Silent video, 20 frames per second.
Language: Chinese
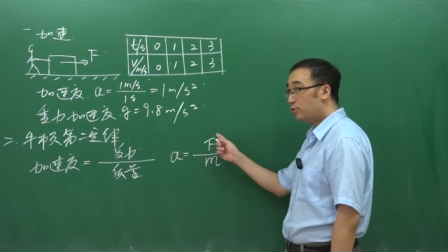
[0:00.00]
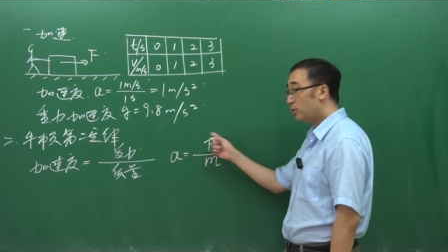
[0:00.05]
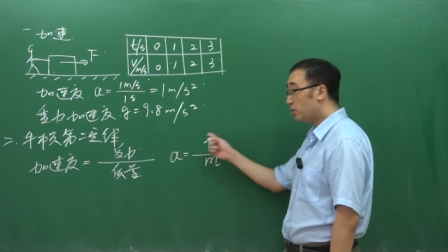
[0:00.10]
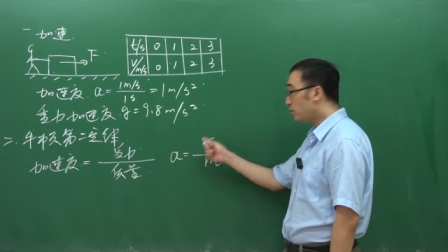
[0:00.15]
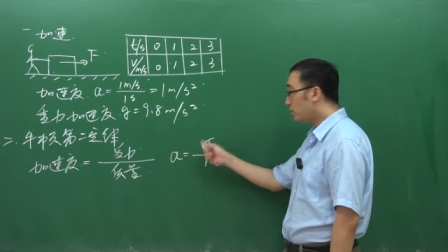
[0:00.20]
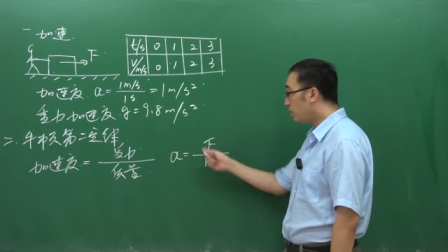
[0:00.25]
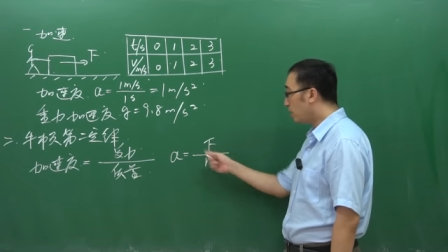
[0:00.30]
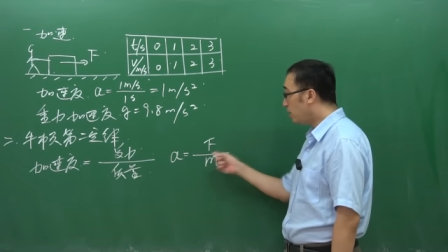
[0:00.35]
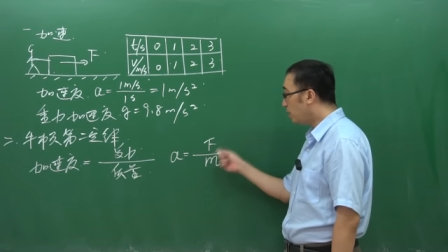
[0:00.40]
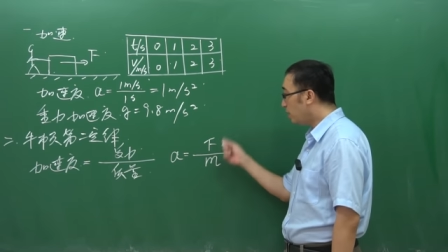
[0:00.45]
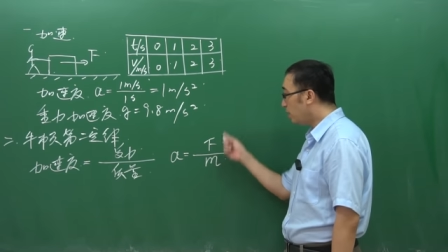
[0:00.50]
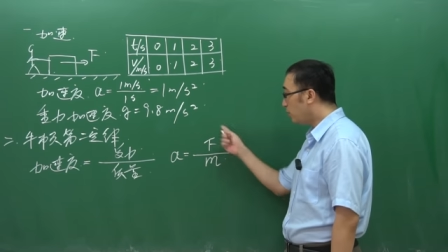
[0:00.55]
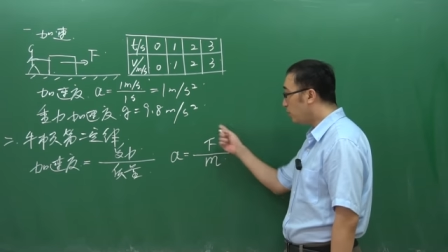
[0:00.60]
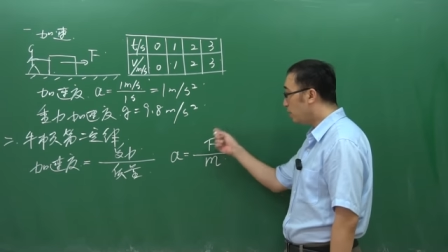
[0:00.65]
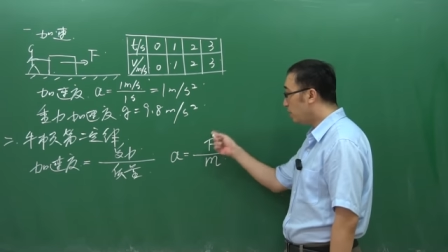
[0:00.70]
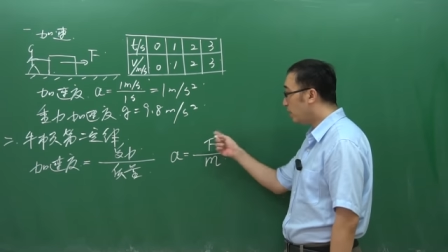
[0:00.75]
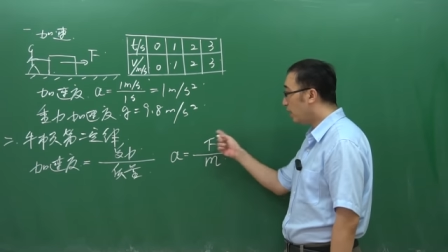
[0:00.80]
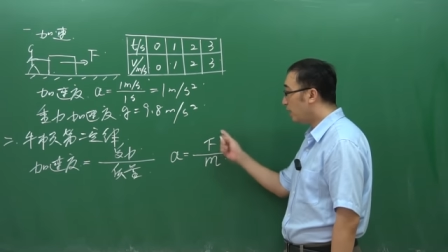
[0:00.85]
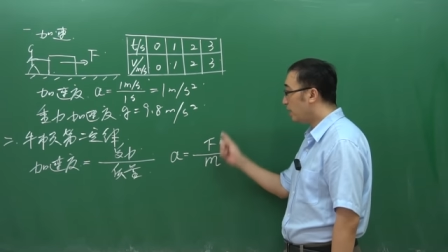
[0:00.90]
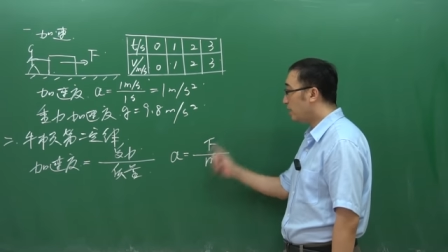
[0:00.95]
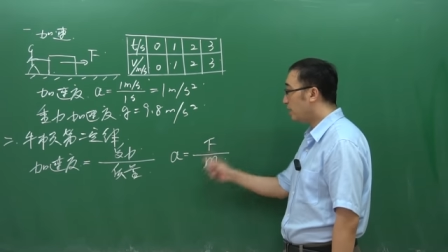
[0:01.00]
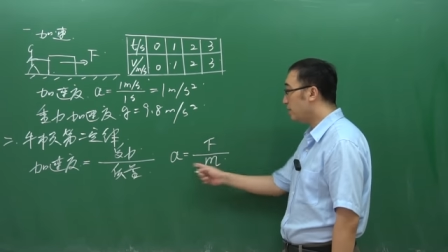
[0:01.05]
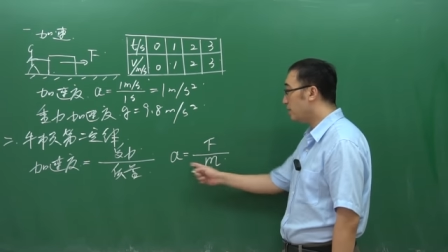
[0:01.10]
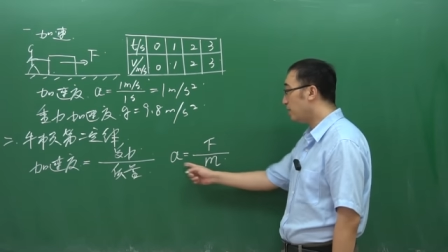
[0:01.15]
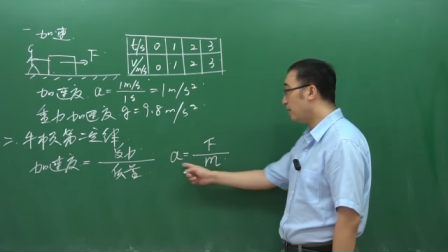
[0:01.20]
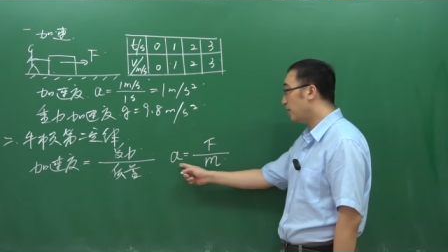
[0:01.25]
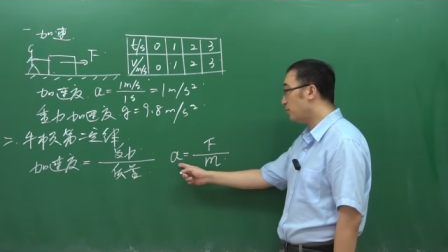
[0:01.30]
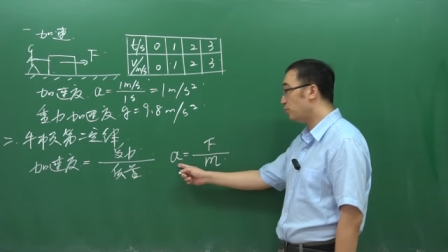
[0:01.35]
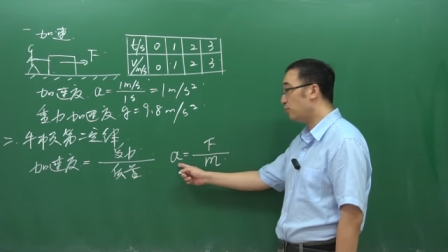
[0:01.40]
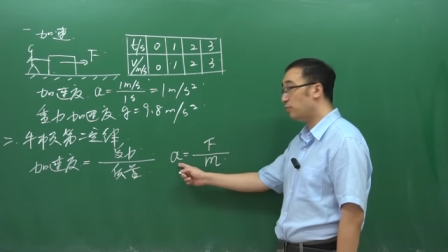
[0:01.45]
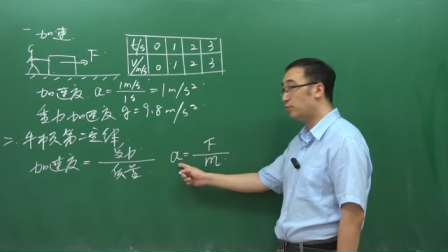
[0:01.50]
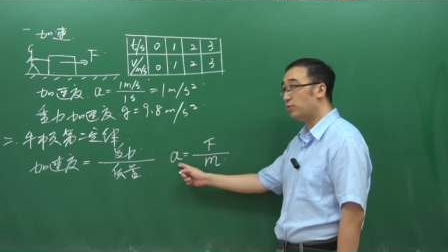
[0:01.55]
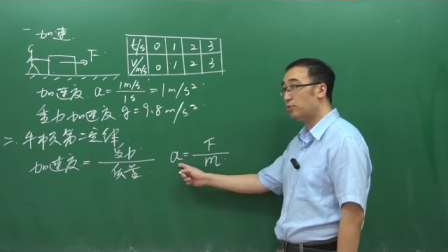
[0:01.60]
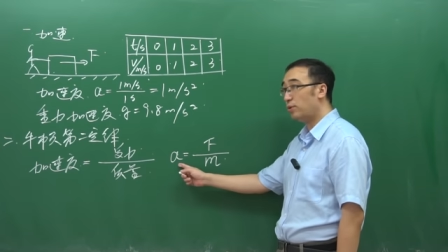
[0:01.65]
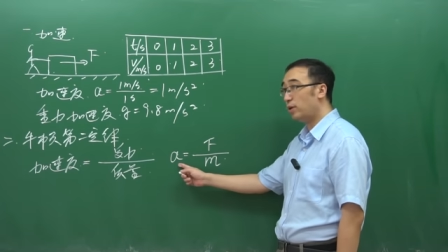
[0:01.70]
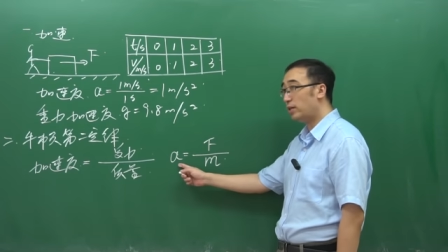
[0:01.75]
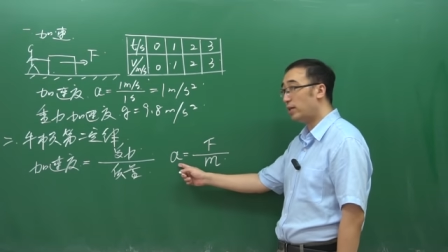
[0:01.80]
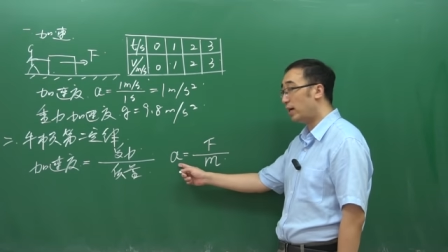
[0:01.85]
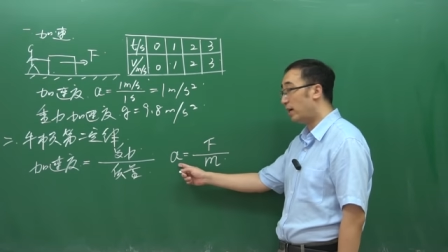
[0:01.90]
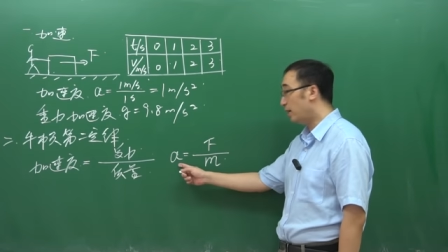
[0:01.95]
所受的力越大，它加速度就
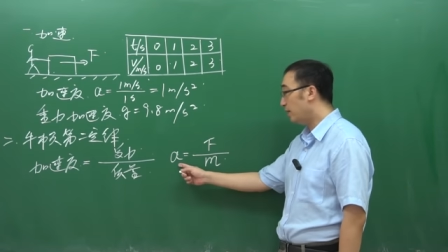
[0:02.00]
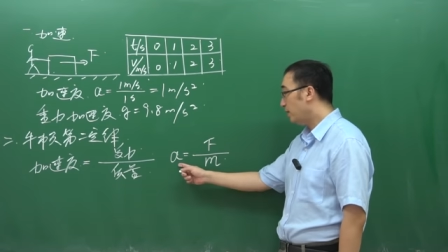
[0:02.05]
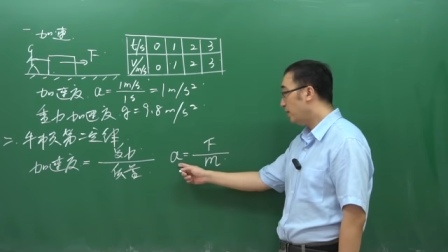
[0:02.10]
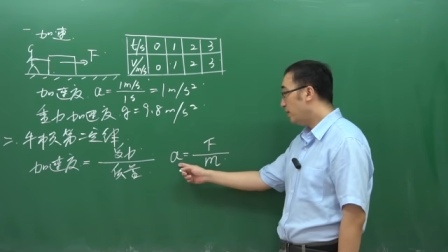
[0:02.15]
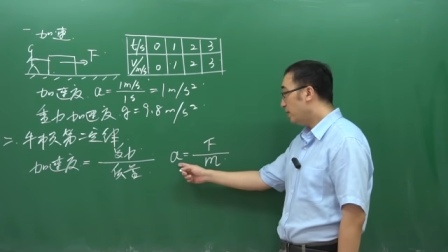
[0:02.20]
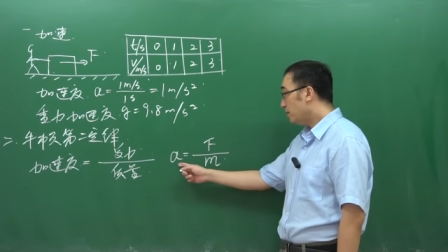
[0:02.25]
越大。